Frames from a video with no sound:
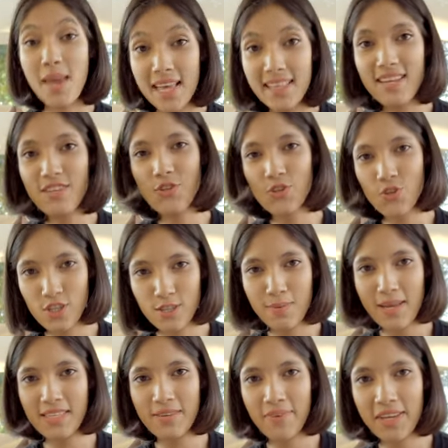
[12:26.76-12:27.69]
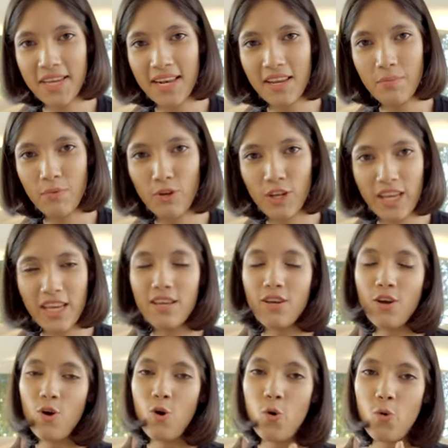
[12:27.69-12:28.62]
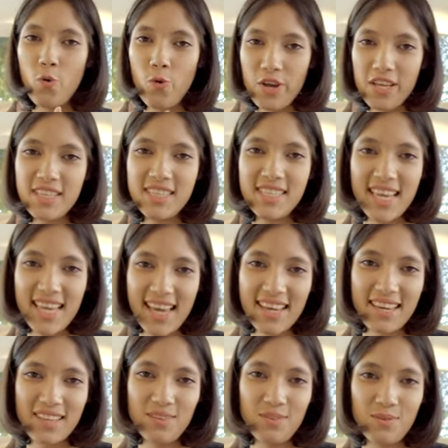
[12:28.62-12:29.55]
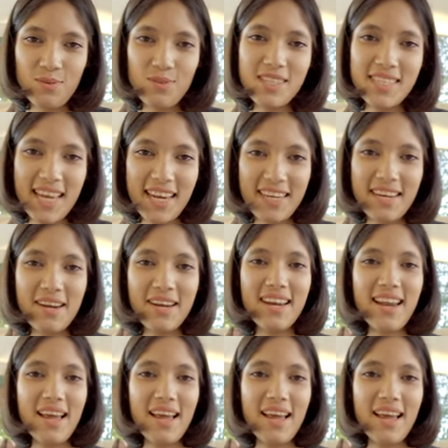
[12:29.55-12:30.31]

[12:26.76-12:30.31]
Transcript: মেয়েদের জন্য স্পেসিফিক্যালি বলি ওই দিকে কিন্তু স্যানিটারি